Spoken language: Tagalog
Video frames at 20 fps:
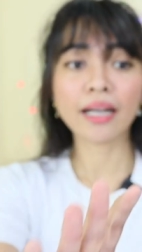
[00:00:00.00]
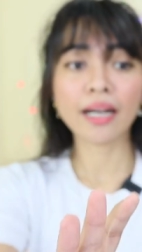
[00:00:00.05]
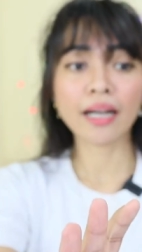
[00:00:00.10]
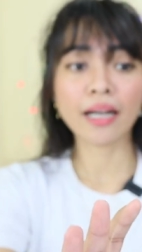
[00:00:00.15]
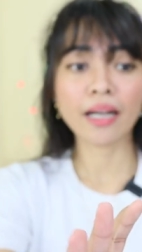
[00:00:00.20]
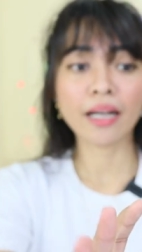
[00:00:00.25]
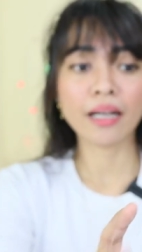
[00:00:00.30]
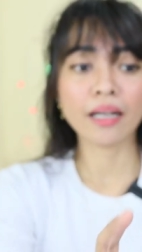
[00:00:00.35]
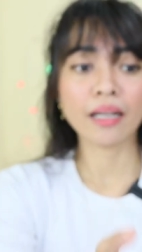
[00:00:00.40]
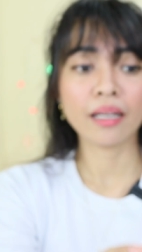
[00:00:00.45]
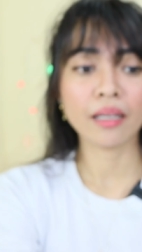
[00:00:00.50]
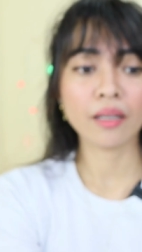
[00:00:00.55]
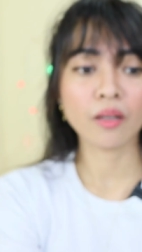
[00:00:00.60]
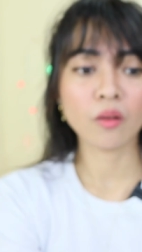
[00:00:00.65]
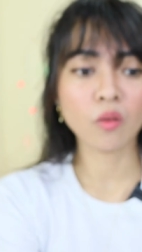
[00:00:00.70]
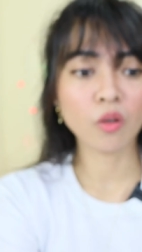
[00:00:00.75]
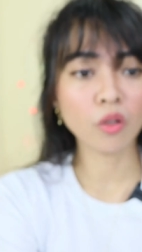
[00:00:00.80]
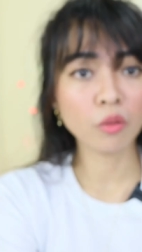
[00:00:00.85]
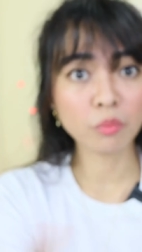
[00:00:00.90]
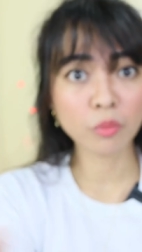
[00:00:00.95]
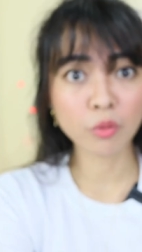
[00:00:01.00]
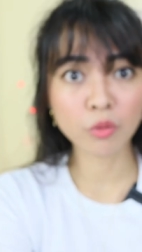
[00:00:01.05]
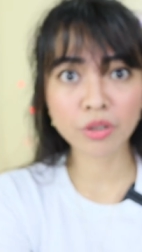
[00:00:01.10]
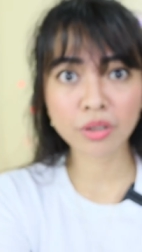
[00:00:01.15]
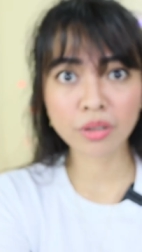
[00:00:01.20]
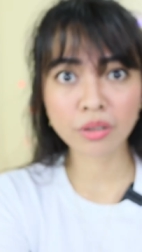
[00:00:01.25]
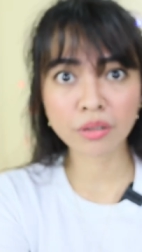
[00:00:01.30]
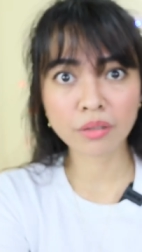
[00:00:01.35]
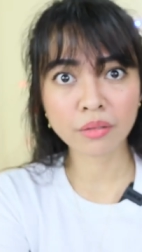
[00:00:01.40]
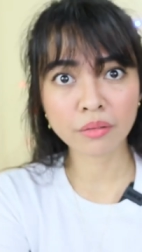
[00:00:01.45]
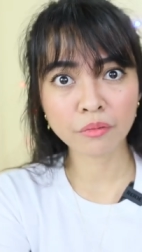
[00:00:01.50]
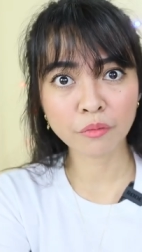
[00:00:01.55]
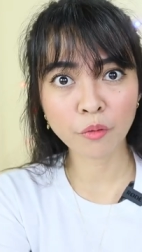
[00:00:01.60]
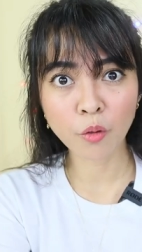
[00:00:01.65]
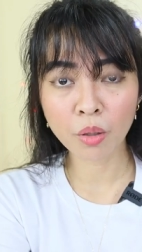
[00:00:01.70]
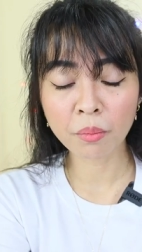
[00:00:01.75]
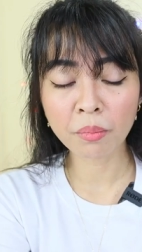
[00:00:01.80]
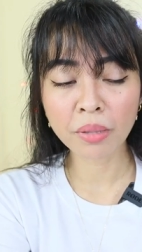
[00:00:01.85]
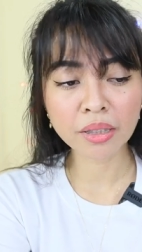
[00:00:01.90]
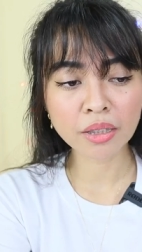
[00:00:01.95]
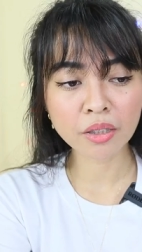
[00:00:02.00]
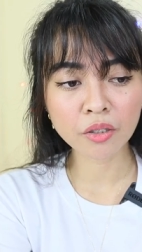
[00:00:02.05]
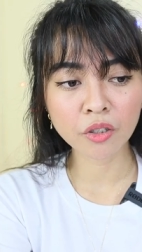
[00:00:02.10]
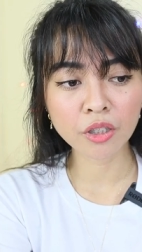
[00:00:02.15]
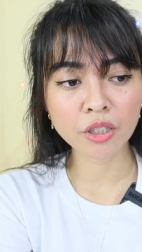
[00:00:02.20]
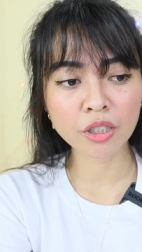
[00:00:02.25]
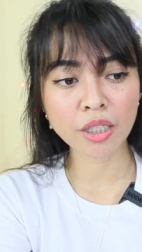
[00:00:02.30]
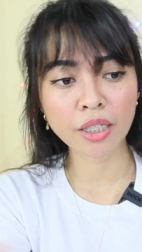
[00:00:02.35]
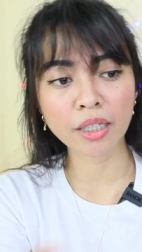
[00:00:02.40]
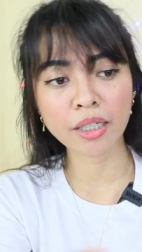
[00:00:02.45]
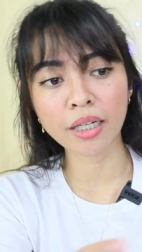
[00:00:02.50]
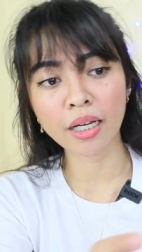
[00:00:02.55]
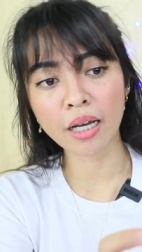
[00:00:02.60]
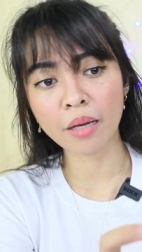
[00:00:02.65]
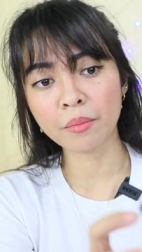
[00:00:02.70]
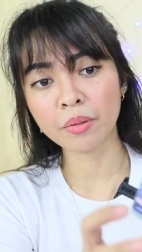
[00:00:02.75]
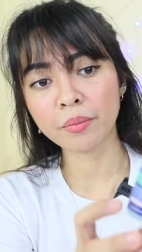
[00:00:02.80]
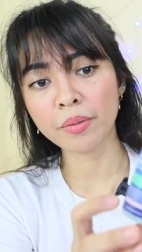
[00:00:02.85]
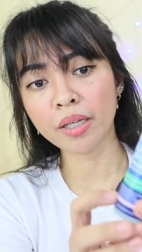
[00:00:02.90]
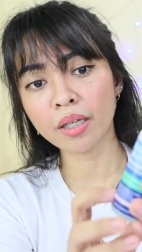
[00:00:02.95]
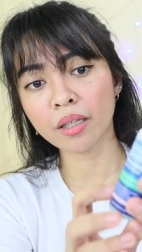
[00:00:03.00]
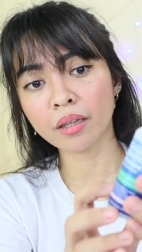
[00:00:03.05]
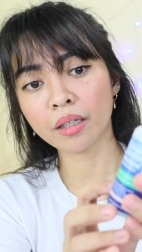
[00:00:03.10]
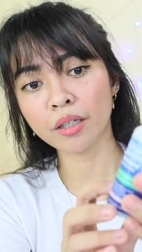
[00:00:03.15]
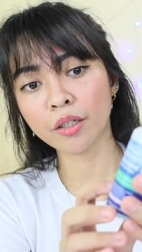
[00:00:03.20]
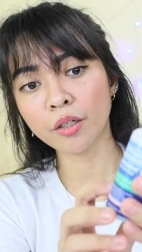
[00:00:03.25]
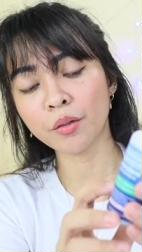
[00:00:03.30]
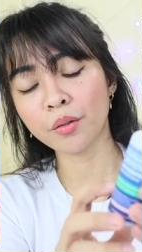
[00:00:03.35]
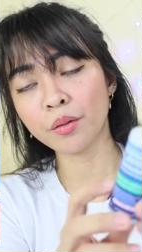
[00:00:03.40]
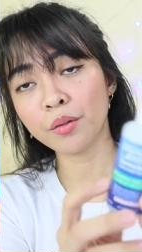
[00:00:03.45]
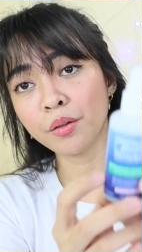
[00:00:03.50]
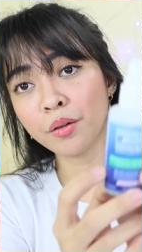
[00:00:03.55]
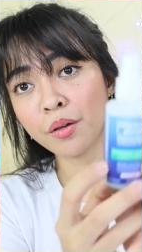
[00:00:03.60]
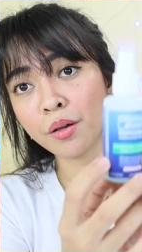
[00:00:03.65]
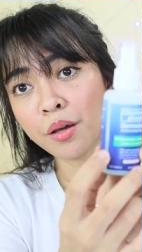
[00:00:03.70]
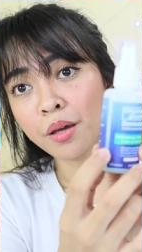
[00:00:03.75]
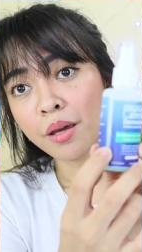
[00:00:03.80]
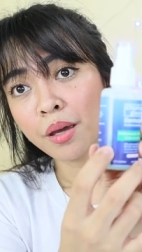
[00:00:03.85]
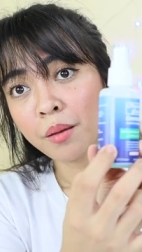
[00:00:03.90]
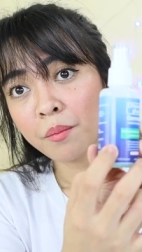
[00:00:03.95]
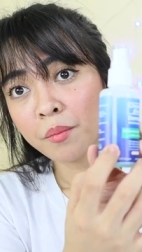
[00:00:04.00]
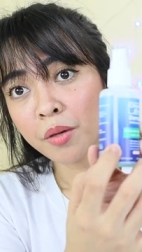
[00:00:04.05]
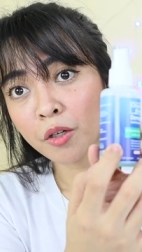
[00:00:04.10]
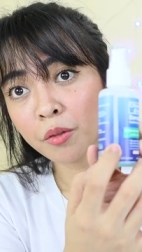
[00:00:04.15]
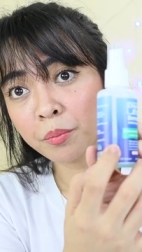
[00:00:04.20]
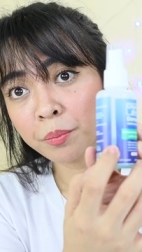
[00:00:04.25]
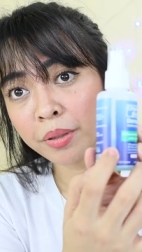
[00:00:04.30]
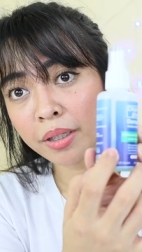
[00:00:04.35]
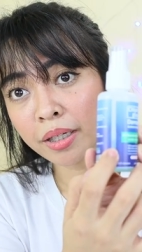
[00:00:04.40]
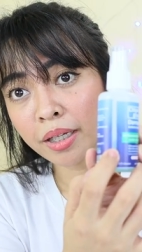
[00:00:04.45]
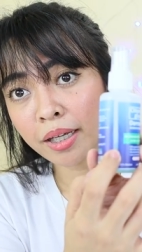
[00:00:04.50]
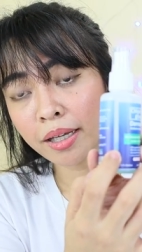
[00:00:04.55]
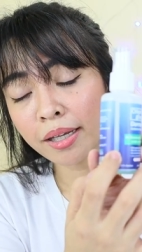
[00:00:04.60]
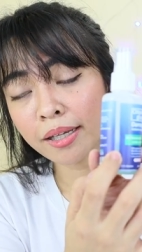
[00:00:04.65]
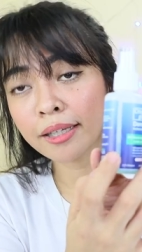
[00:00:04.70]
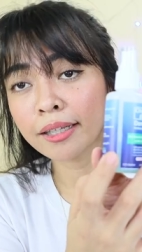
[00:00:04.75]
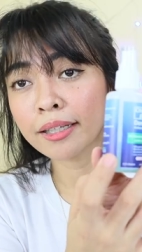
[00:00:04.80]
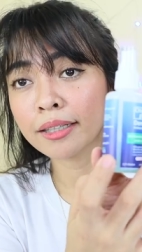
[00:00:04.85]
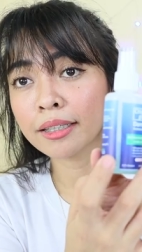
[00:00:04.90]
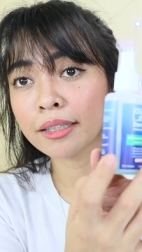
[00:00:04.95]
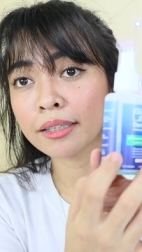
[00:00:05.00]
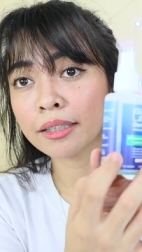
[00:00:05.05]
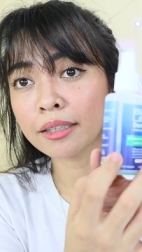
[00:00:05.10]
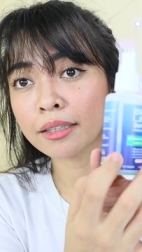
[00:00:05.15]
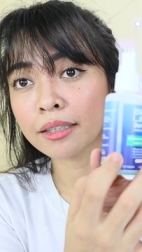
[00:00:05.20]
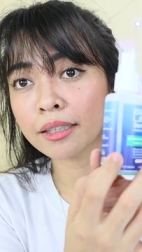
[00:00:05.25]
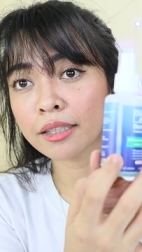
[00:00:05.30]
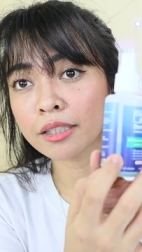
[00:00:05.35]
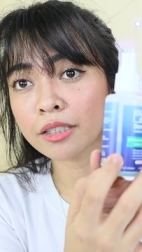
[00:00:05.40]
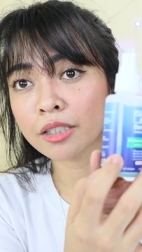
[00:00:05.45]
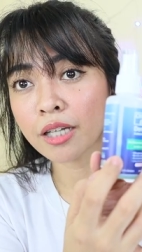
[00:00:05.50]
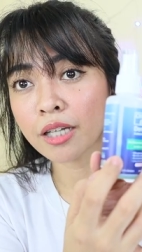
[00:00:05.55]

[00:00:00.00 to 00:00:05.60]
na almost 4 months ko na siyang ginagamit. May kita nyo, meron pa rin natitira